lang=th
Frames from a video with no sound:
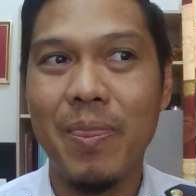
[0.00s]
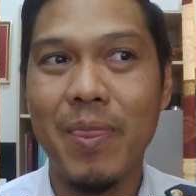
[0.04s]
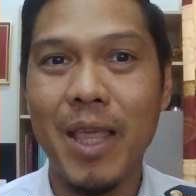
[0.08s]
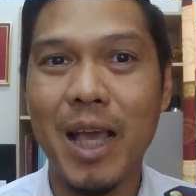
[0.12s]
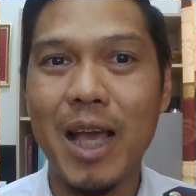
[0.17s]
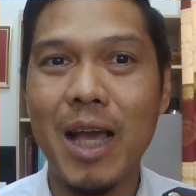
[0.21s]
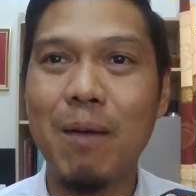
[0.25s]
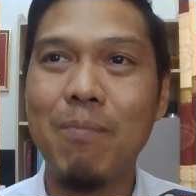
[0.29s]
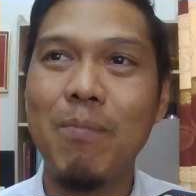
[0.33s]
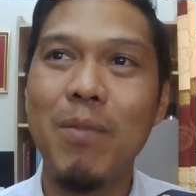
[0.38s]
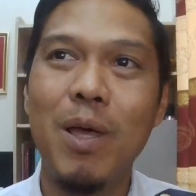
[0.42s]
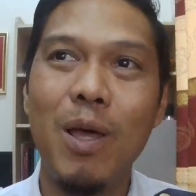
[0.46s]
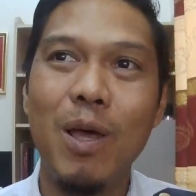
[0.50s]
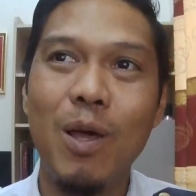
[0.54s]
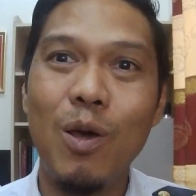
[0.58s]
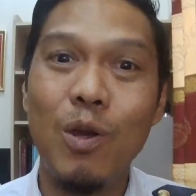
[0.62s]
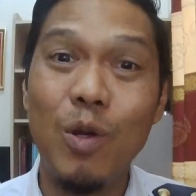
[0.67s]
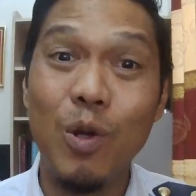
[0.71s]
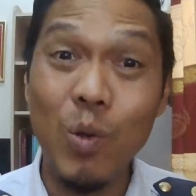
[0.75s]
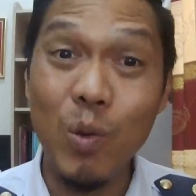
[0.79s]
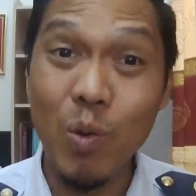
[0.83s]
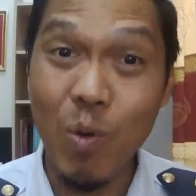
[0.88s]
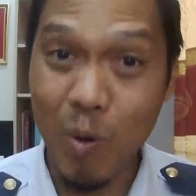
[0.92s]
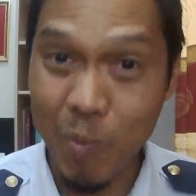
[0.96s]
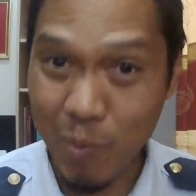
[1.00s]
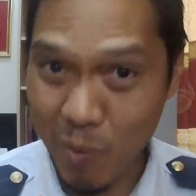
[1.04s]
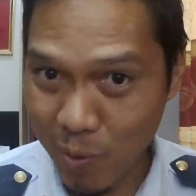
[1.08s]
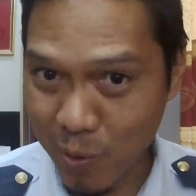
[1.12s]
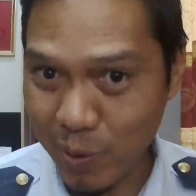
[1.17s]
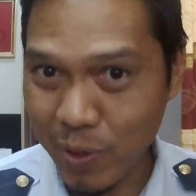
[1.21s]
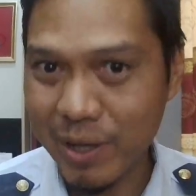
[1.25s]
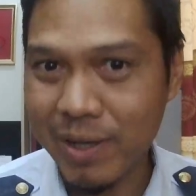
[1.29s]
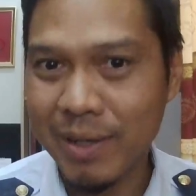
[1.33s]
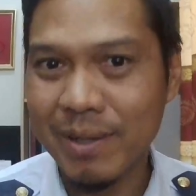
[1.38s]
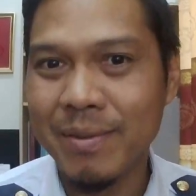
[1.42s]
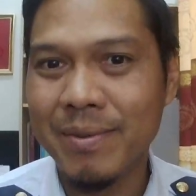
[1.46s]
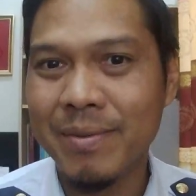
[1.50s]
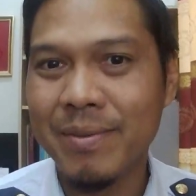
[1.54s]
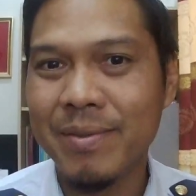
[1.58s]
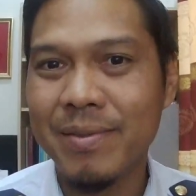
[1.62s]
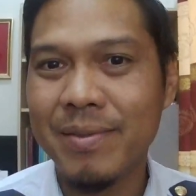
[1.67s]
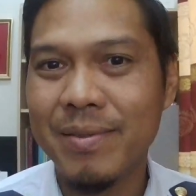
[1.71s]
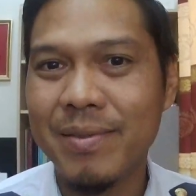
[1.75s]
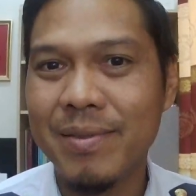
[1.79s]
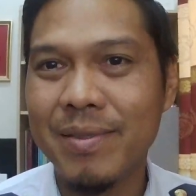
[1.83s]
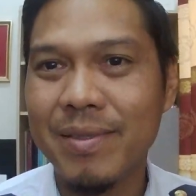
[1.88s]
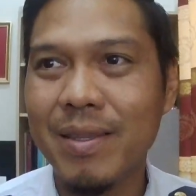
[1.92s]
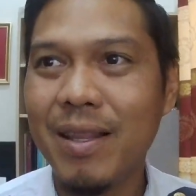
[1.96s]
นะครับ ดูอบอุ่น
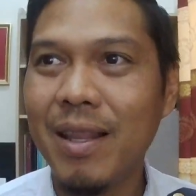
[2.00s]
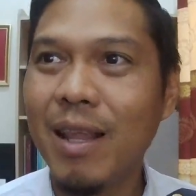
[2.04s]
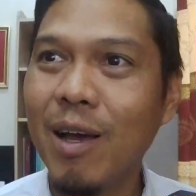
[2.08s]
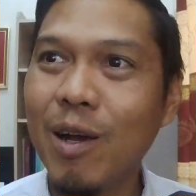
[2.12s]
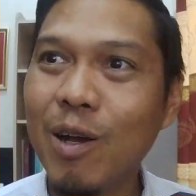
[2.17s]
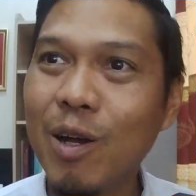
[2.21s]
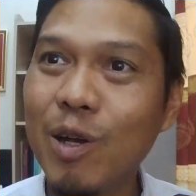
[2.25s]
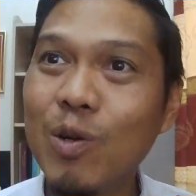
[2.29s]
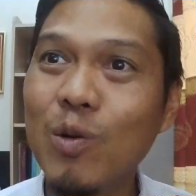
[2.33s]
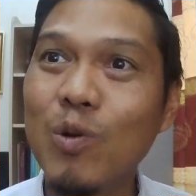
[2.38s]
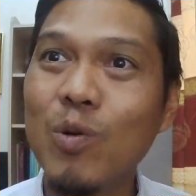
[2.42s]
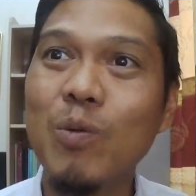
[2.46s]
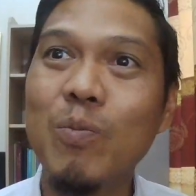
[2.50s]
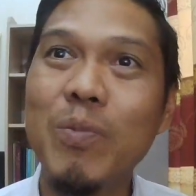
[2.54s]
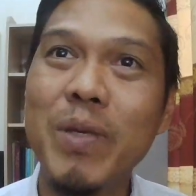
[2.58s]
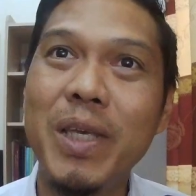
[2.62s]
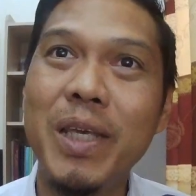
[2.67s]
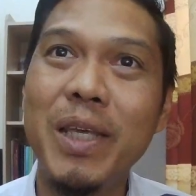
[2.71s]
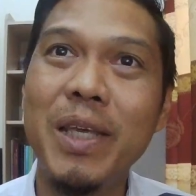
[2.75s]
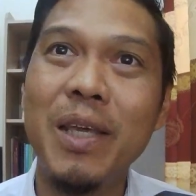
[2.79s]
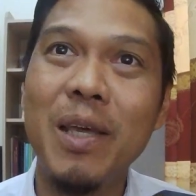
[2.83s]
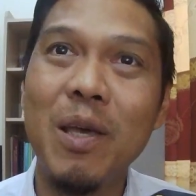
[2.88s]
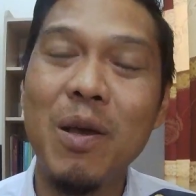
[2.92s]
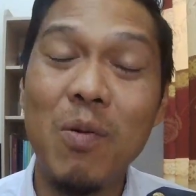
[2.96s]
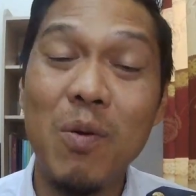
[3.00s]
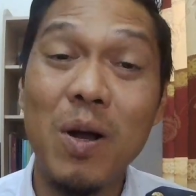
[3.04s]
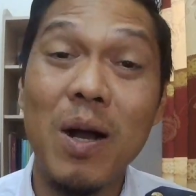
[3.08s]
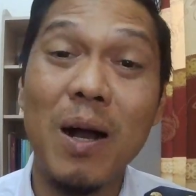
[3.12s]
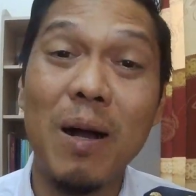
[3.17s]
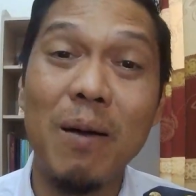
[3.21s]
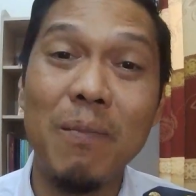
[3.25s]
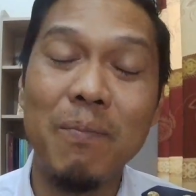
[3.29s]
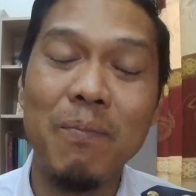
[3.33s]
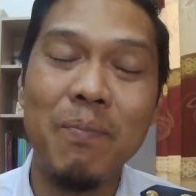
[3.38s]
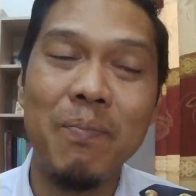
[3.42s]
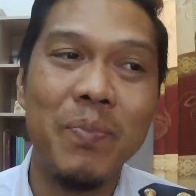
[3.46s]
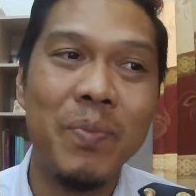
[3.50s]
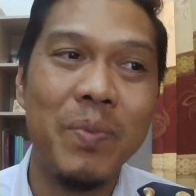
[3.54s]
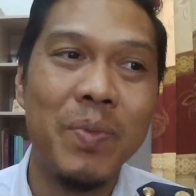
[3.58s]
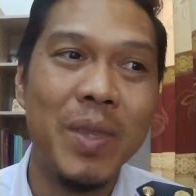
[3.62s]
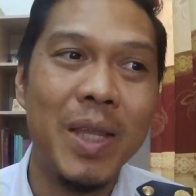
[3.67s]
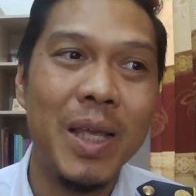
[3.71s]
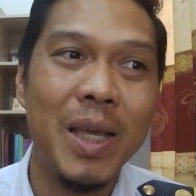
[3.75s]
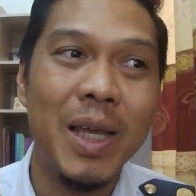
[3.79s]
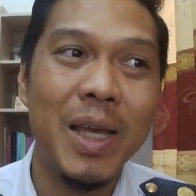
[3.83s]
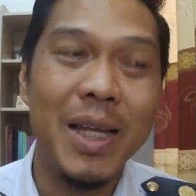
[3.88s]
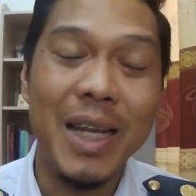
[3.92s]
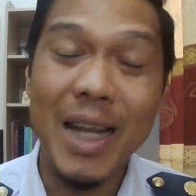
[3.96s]
แล้วก็ดูมีความ
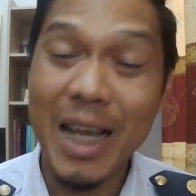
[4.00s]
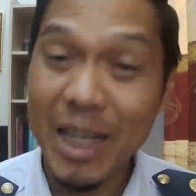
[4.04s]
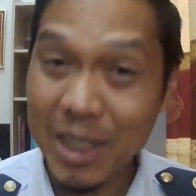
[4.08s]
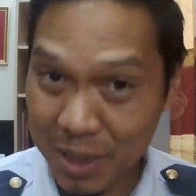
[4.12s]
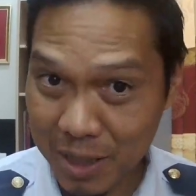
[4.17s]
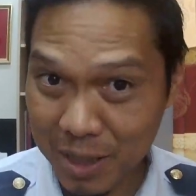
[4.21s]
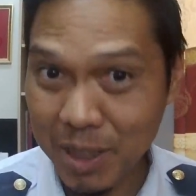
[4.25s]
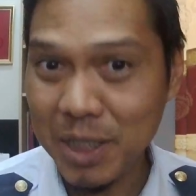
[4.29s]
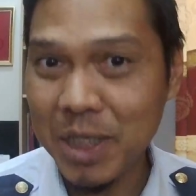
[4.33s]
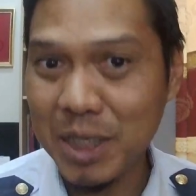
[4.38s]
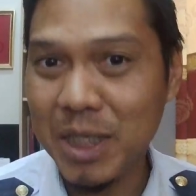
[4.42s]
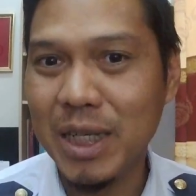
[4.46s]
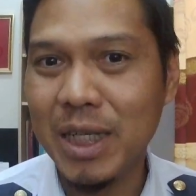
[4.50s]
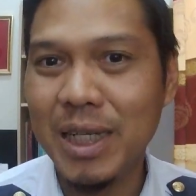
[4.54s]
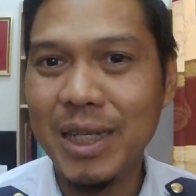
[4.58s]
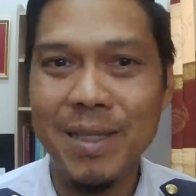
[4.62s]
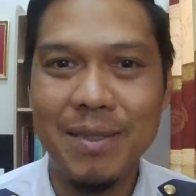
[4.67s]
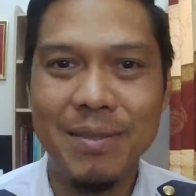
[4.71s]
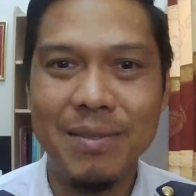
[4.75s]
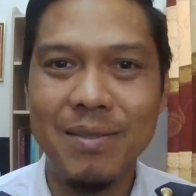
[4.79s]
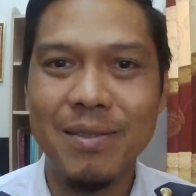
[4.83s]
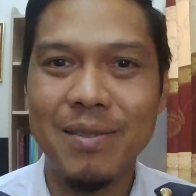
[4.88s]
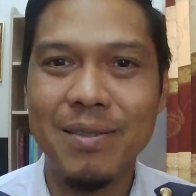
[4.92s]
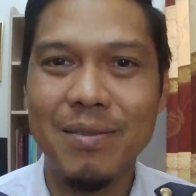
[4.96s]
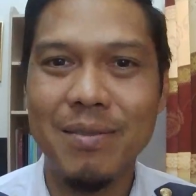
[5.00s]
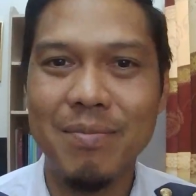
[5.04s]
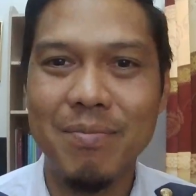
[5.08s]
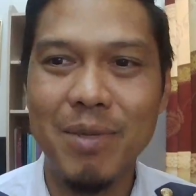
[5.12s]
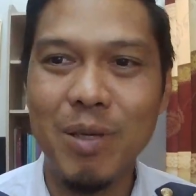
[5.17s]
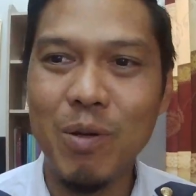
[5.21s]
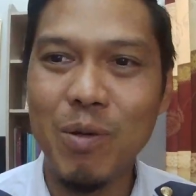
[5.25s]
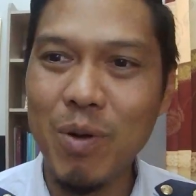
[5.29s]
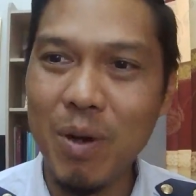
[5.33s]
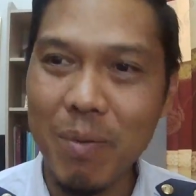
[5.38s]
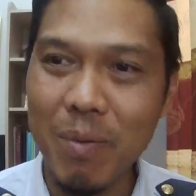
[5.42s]
น่าเชื่อถือ มีควา